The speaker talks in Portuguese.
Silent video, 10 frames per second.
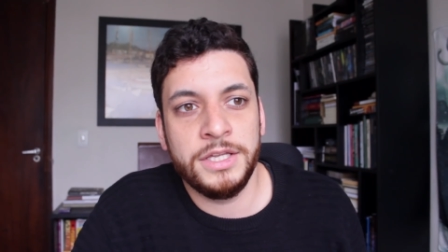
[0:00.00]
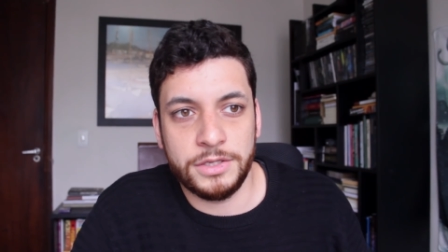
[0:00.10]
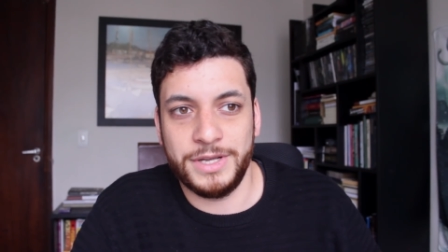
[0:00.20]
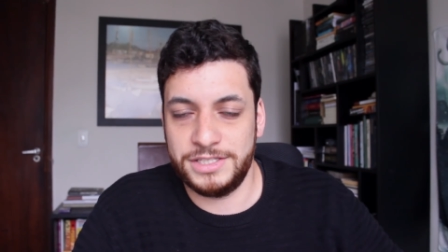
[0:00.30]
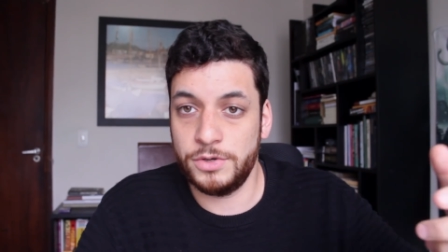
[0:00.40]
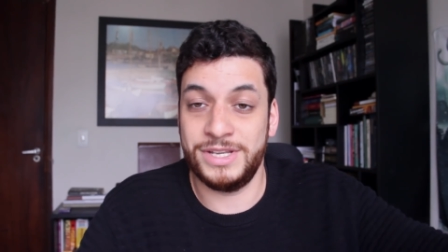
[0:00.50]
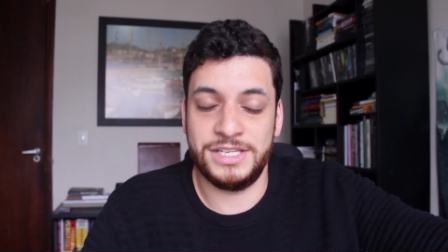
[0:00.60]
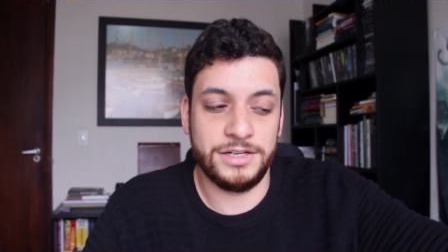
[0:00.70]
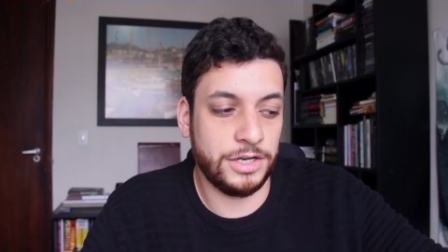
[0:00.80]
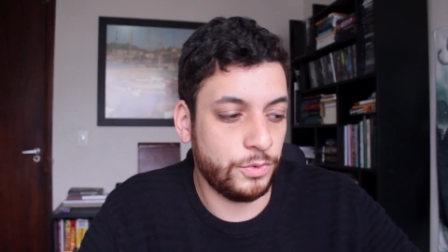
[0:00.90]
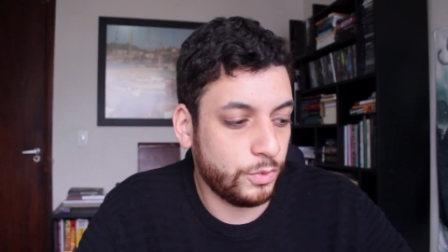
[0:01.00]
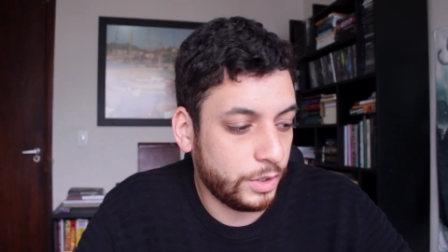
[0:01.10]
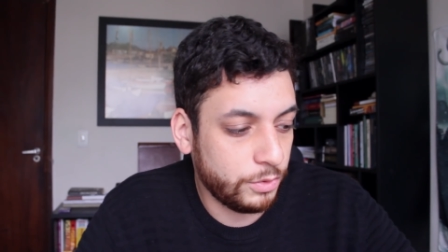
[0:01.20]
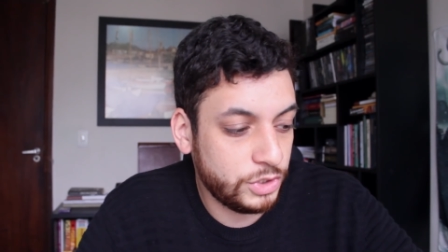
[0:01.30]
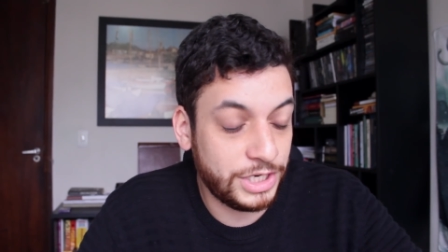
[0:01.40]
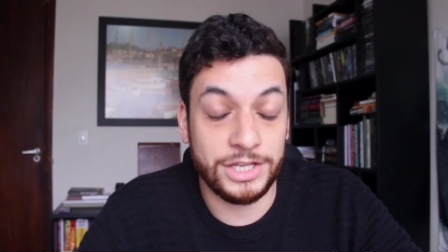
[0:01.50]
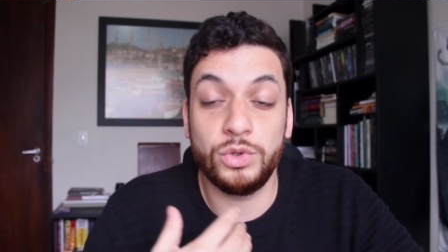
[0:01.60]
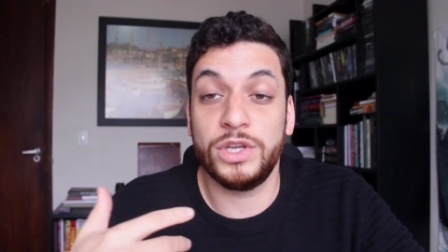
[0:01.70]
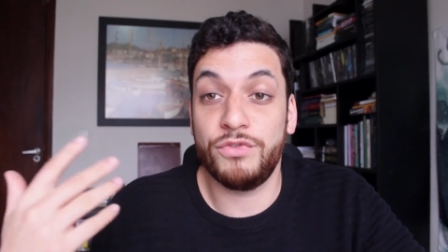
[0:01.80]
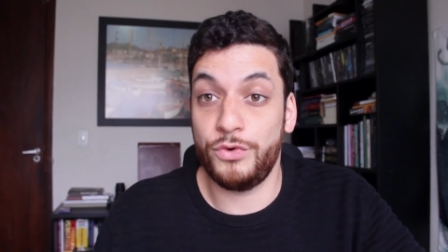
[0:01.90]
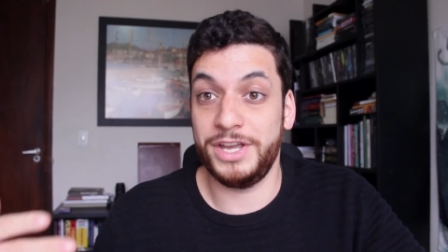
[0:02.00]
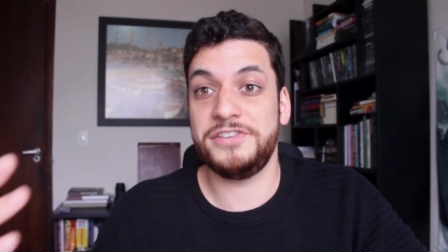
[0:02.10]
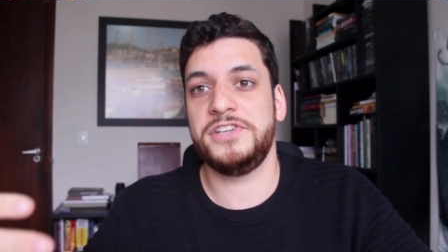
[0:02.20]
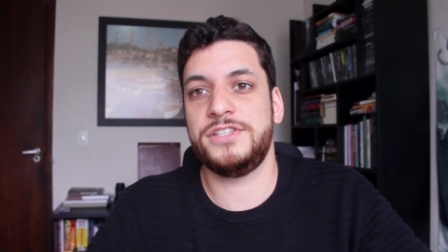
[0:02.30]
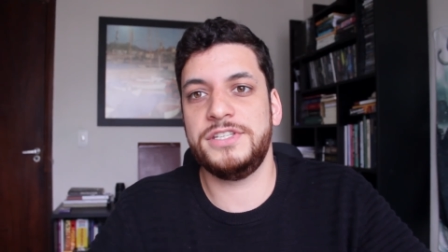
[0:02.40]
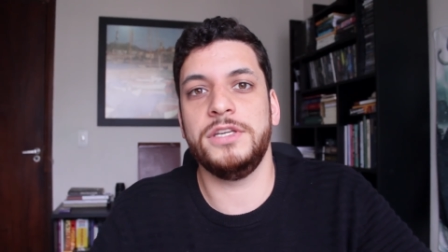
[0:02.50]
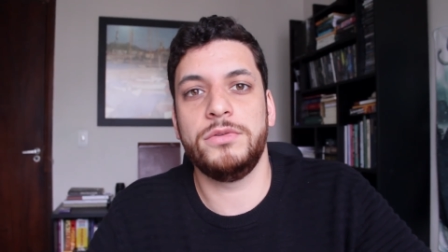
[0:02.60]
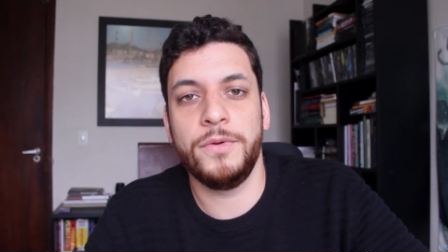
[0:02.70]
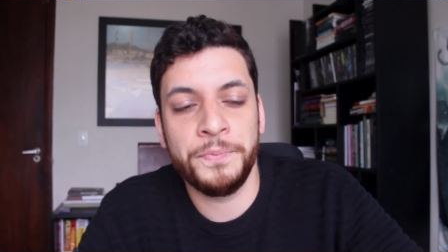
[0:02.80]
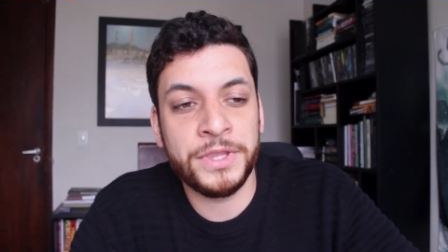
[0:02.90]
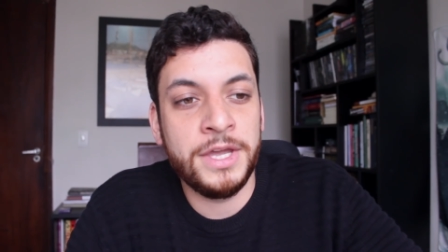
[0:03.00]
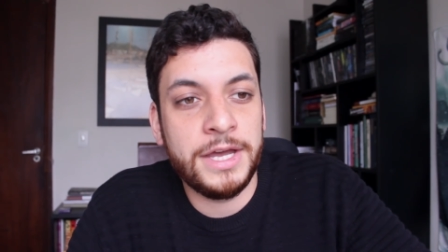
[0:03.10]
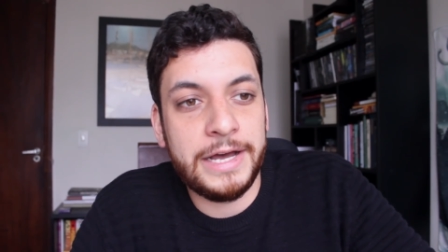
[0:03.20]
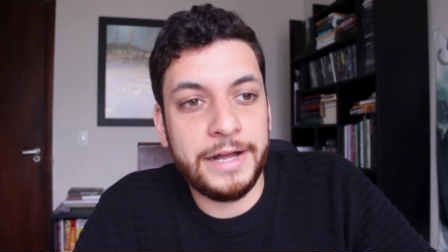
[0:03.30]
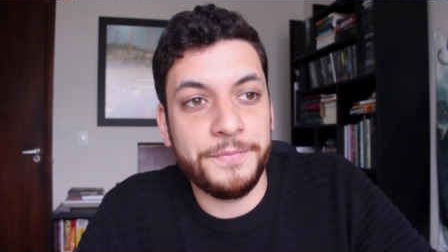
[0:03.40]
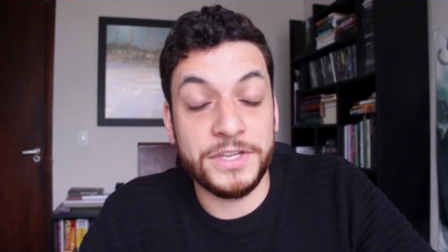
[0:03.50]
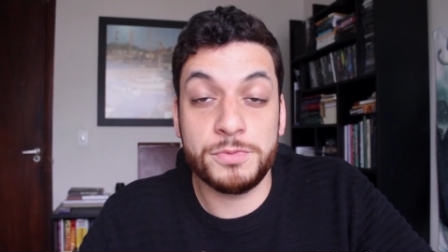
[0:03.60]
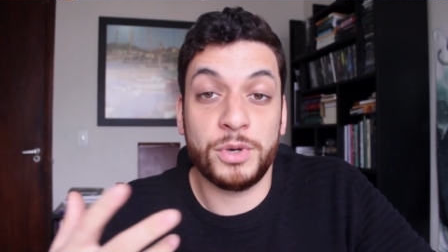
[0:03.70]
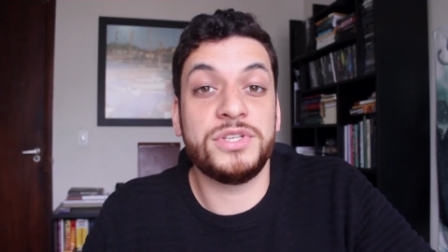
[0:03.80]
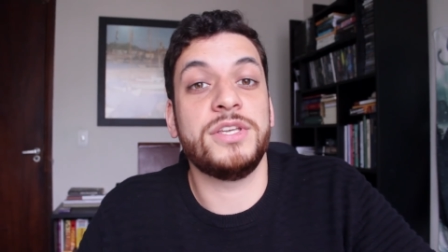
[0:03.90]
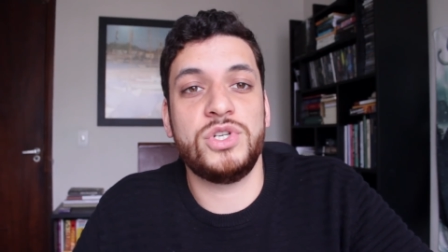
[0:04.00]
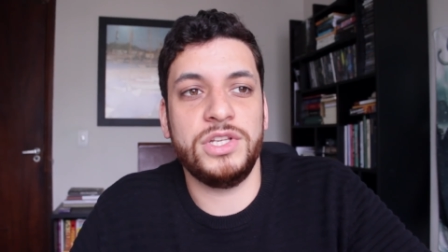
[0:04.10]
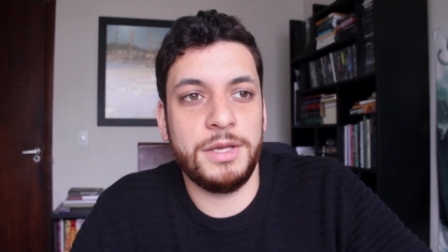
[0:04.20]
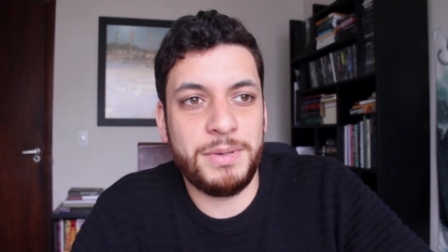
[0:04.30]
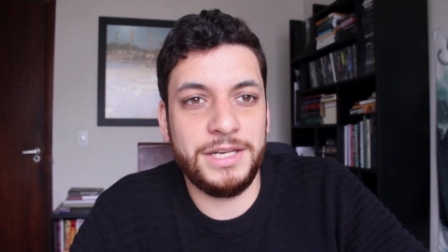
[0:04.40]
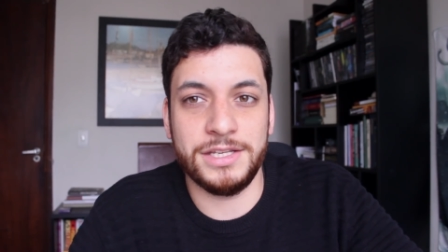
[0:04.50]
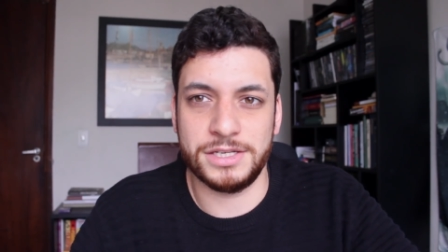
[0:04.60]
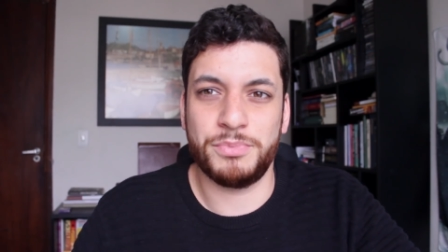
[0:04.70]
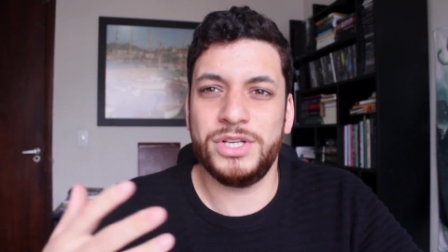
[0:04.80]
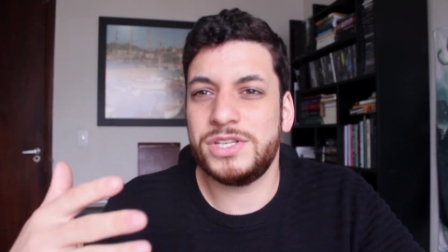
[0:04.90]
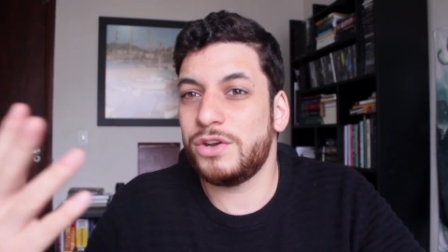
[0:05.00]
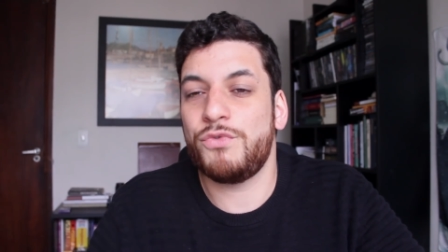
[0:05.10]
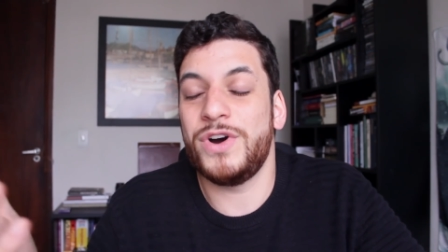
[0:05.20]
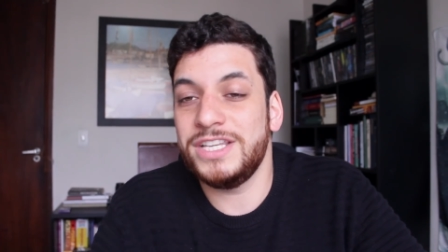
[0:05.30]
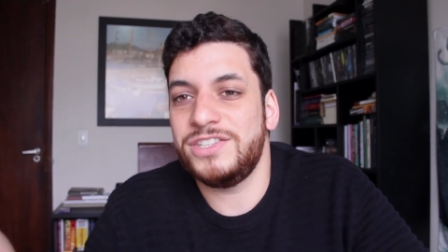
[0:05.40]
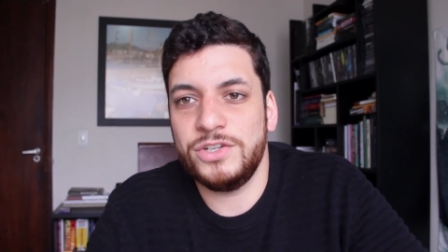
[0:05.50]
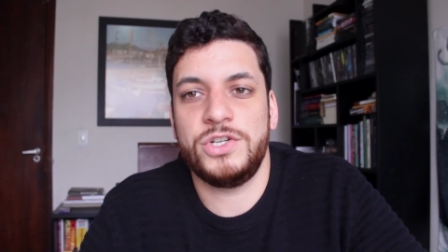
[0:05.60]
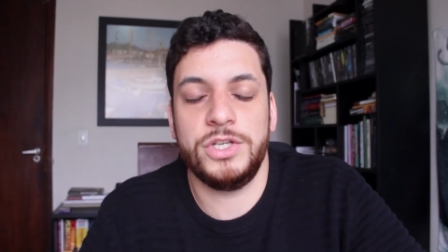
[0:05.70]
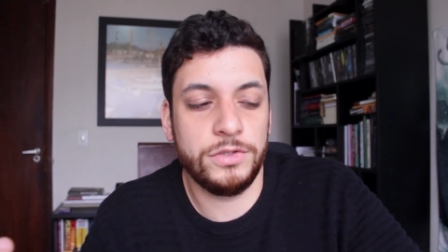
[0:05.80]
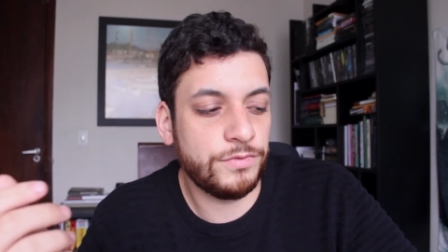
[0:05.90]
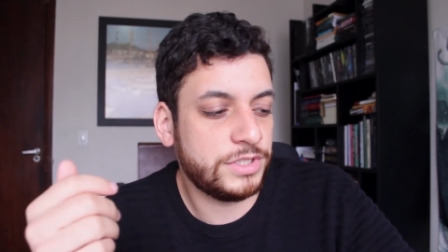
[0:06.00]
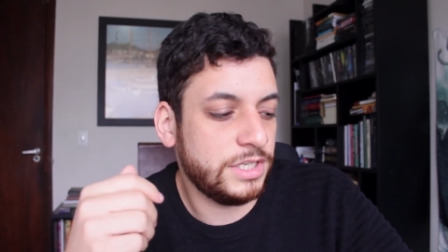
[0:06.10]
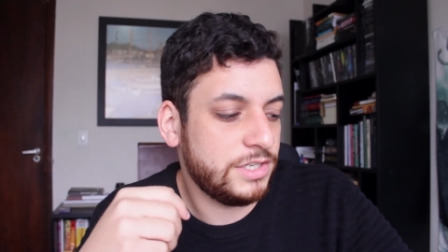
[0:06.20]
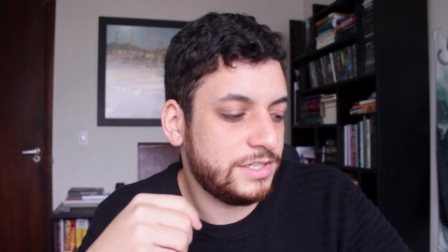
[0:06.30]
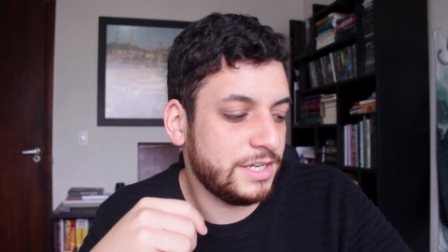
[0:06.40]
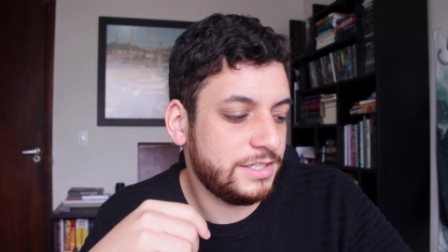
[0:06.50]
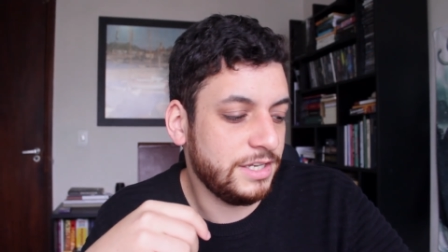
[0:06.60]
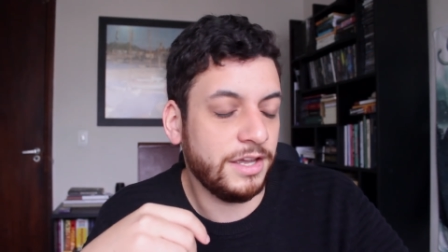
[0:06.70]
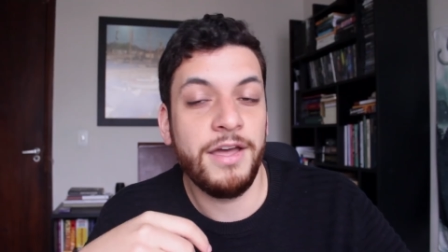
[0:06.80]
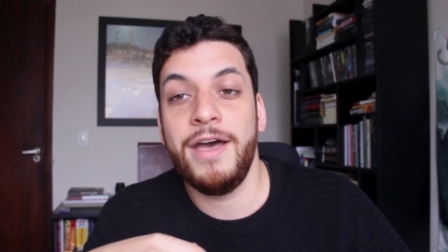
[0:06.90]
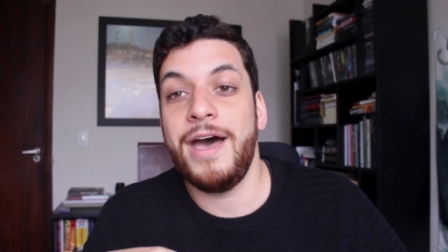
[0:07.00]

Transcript: Então, esse é o, é o, é o direito que foi exercido ah, nesse processo de independência. Por isso que não faz sentido você dizer assim,